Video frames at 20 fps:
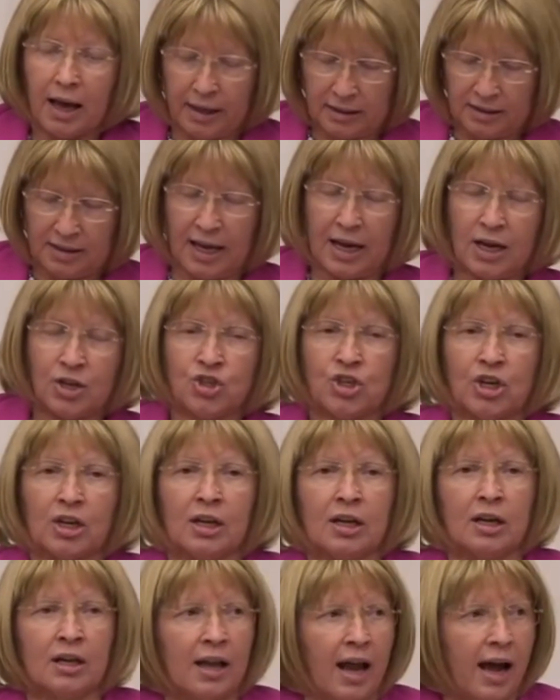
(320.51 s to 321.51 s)

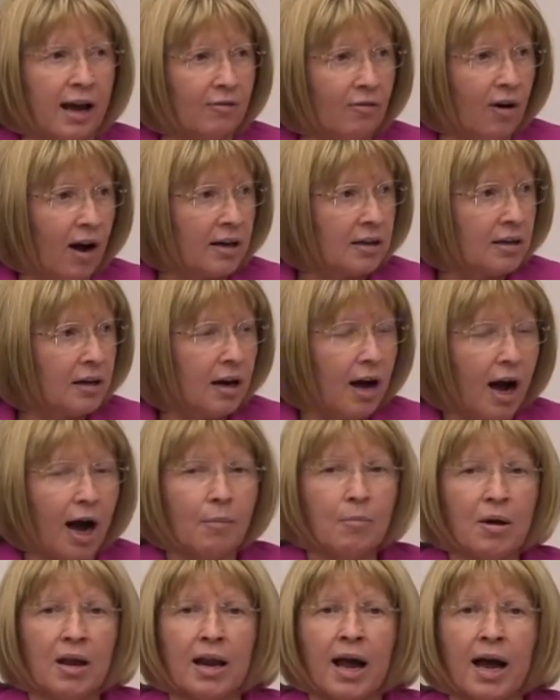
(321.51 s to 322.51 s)
değişiklikler var
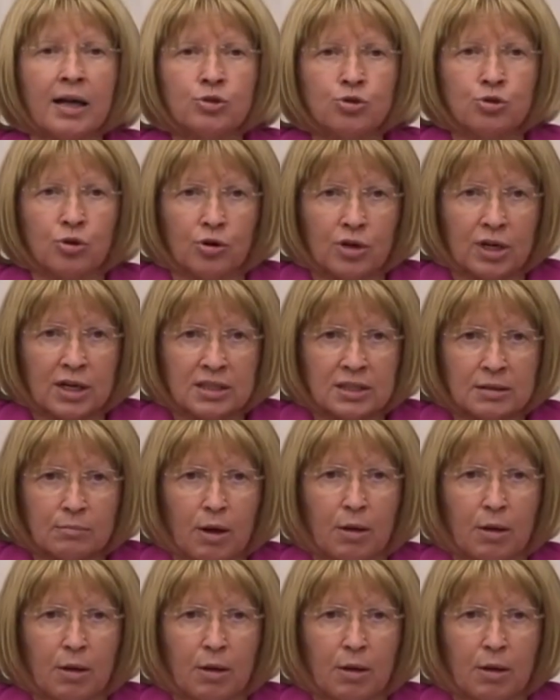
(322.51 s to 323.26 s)
ameliyat sonrası